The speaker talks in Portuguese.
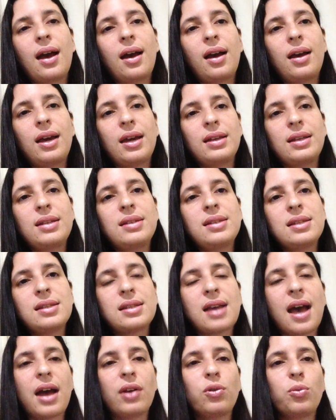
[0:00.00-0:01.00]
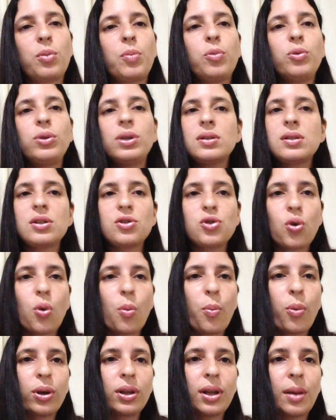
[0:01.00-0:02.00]
é, é necessário uma mudança de
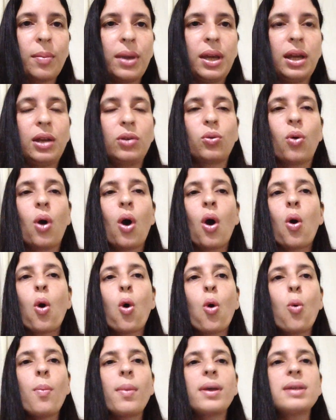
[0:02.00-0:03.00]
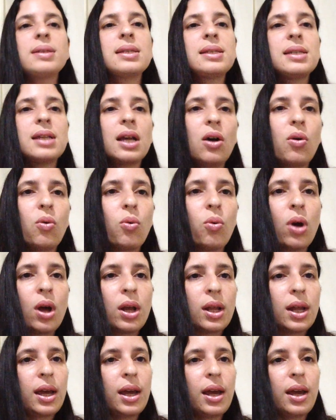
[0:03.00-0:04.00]
comportamento, ou uma ação
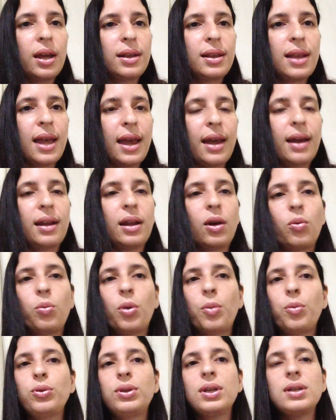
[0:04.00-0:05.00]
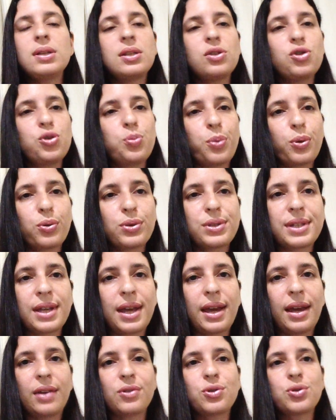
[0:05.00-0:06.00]
é, dela, uma mudança de
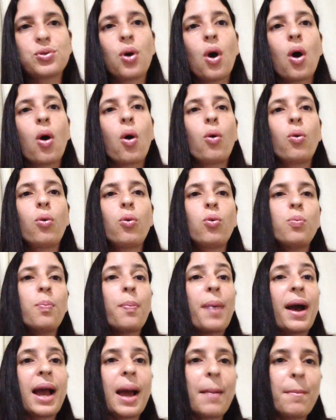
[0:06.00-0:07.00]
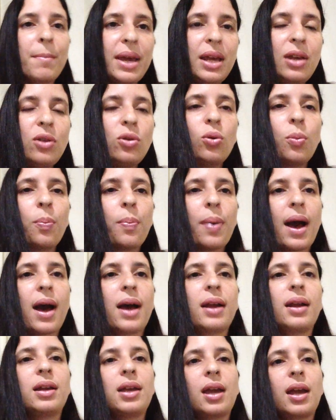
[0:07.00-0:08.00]
processo, ou um pagamento
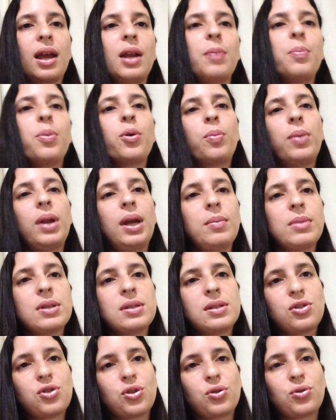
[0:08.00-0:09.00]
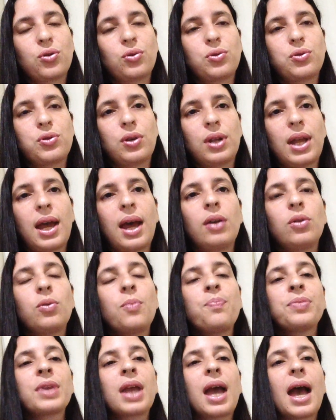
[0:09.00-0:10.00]
para que aquele problema seja solucionado,
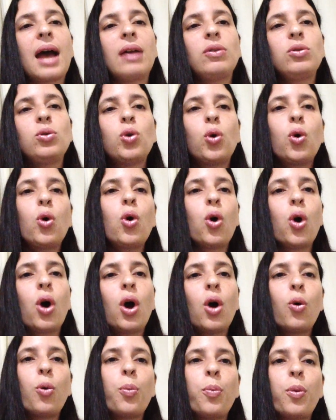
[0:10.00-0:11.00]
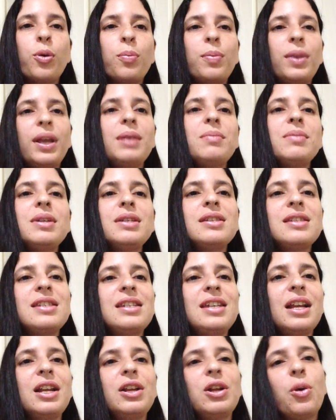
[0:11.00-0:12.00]
a dor, o problema em
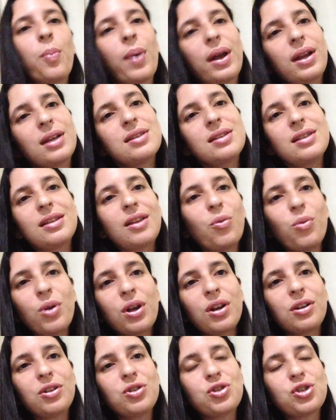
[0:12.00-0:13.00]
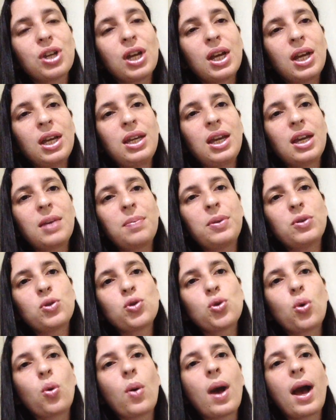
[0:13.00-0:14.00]
si, ele não parece tão grande. E a
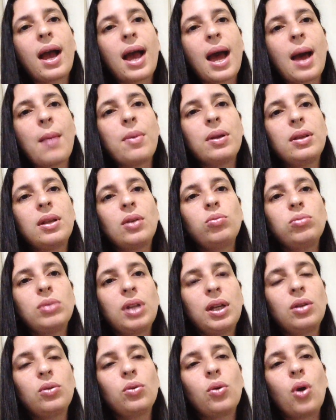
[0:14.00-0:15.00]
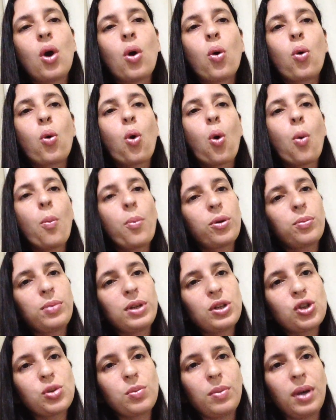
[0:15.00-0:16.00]
pessoa acaba não tendo o
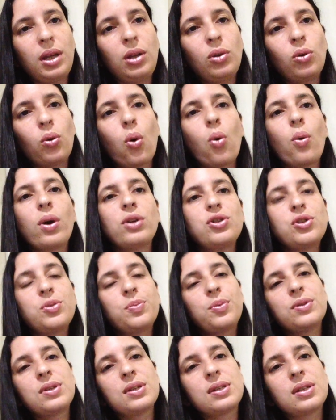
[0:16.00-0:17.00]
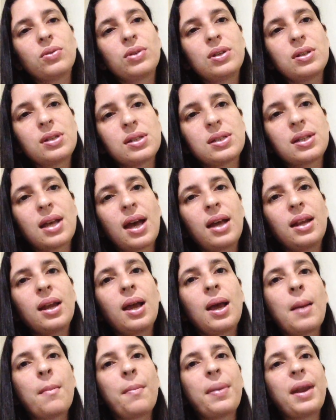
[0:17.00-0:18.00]
comprometimento ou a disposição necessária
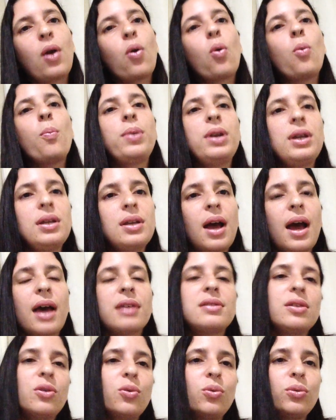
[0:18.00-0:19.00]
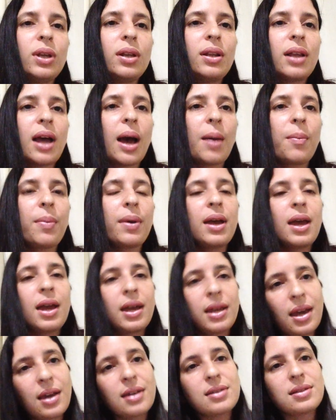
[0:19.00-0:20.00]
para cumprir a segunda etapa,
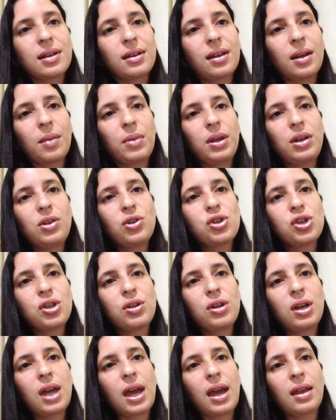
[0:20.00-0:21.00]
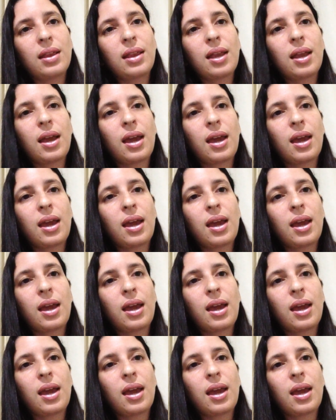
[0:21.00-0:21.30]
que é exatamente é,